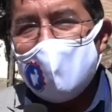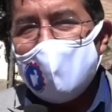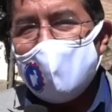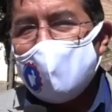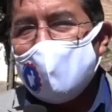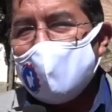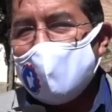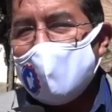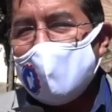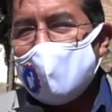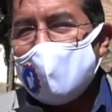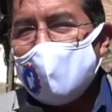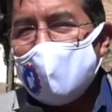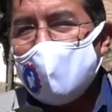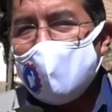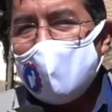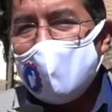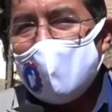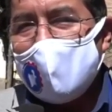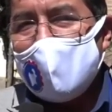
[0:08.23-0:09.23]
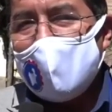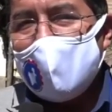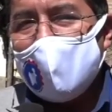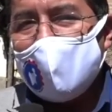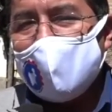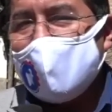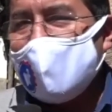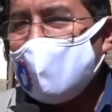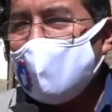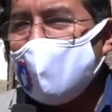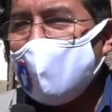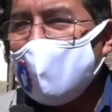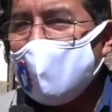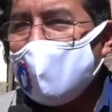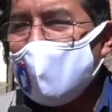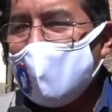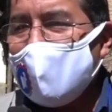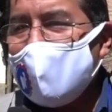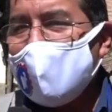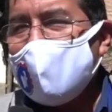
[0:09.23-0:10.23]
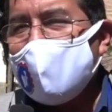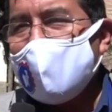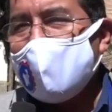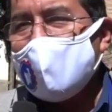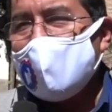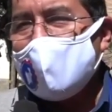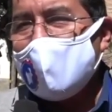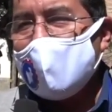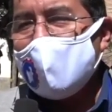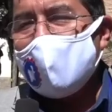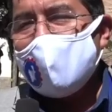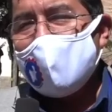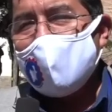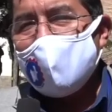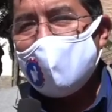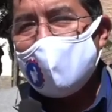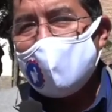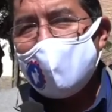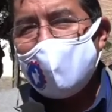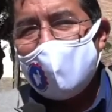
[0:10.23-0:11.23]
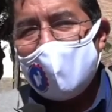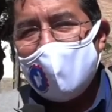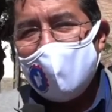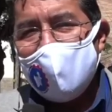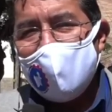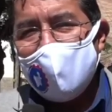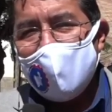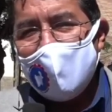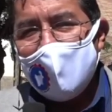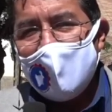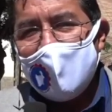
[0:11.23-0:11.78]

y con relación al transporte interprovincial e intermunicipal,